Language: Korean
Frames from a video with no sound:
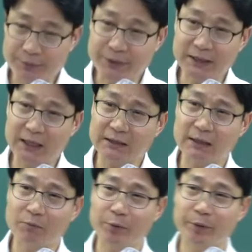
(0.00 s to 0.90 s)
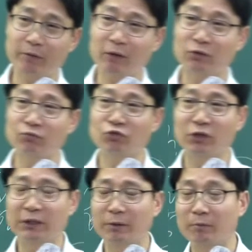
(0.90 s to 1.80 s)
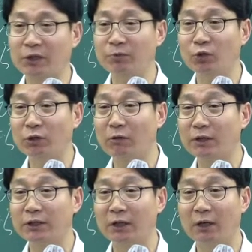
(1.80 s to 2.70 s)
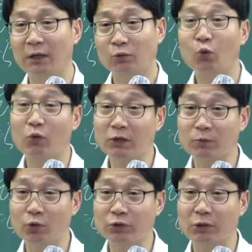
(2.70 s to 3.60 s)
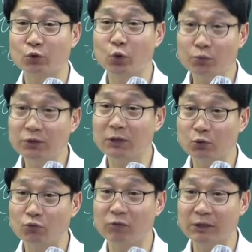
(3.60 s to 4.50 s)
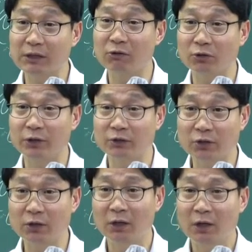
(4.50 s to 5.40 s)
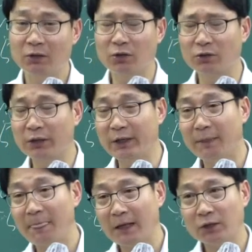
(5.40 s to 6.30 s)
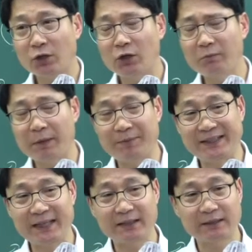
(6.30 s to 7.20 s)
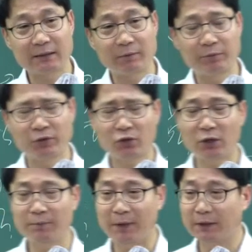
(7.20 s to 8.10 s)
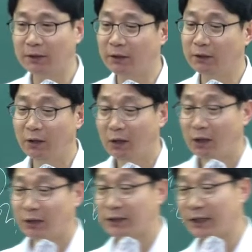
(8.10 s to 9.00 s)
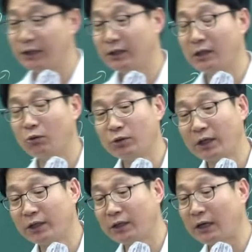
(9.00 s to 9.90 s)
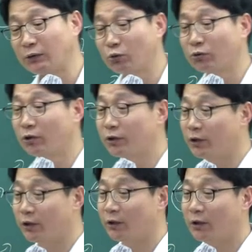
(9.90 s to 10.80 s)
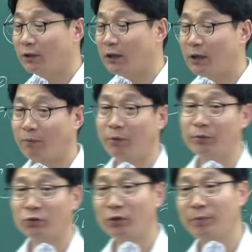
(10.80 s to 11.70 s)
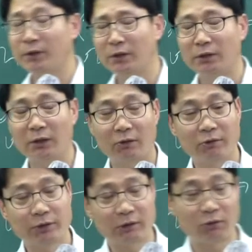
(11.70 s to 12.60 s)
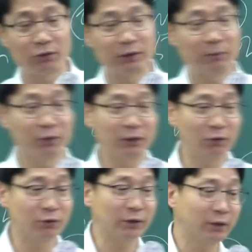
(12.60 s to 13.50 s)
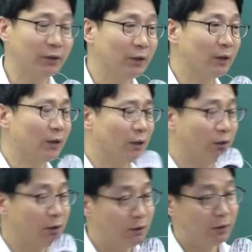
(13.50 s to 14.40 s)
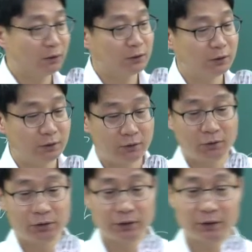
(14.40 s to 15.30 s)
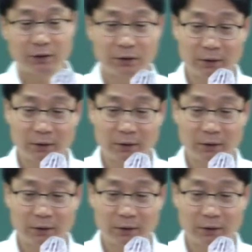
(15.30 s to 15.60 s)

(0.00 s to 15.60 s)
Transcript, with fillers: 비상장법인의 과점주가 되면 막 지못 들어가니까 독과점 먹자고 세분산을 촉구하기 위한 건데 그죠? 그런데 처음에 비상장법인 설립할 때는 자기하고 자기 가족들끼리 다 법인을 설립해야 되는데 어 제가 어제 보니까 어제 에, 그 어제